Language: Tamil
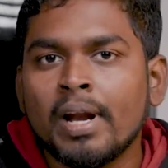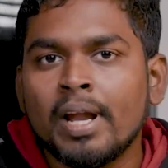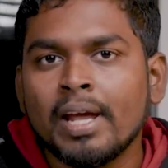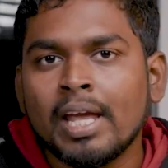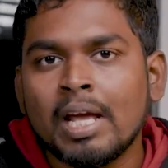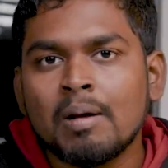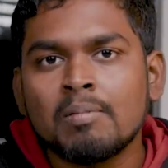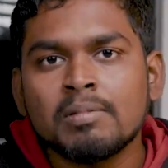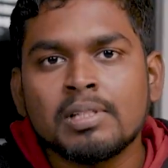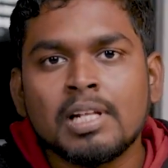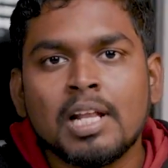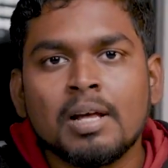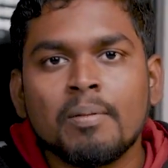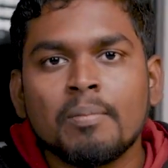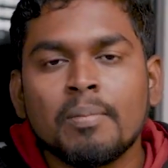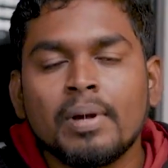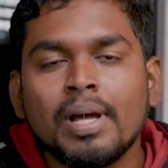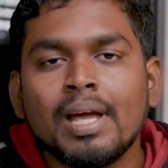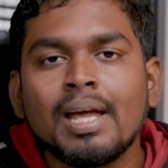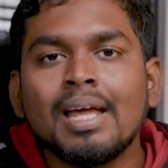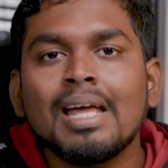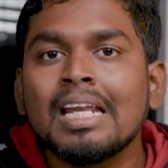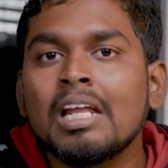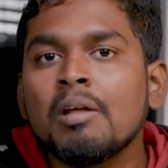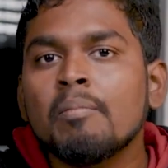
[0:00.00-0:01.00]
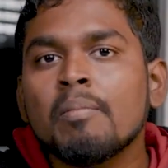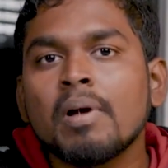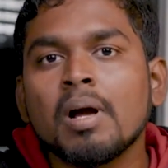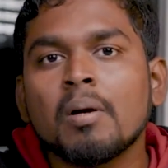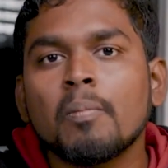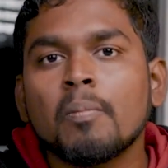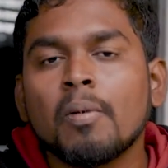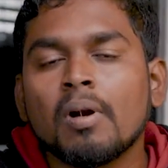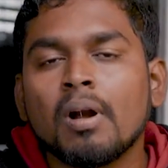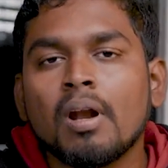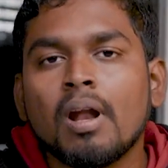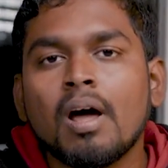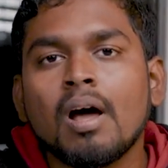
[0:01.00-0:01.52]
பழைய கேம்ஸ் எல்லாமே
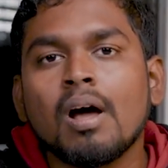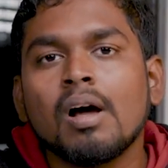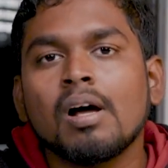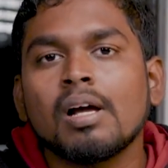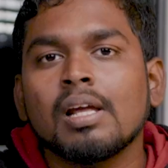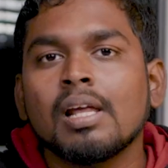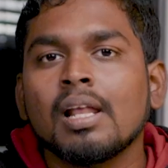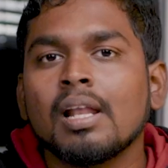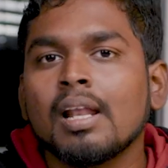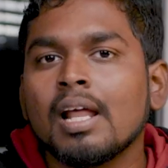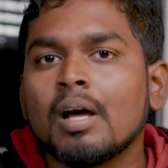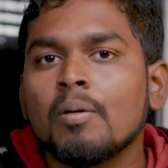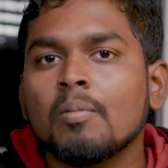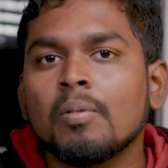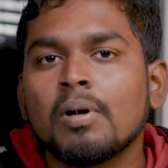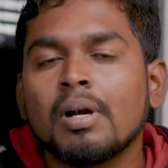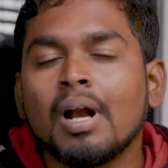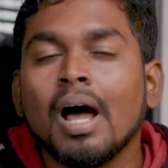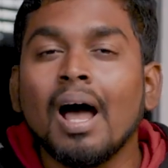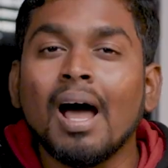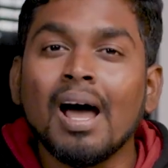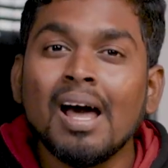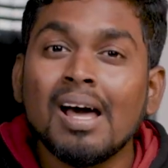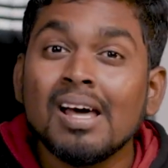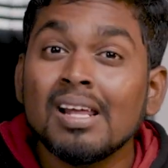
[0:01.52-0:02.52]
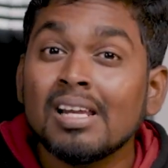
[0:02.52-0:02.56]
ரீமேக் பண்ணலாம் இல்லை அப்படின்னா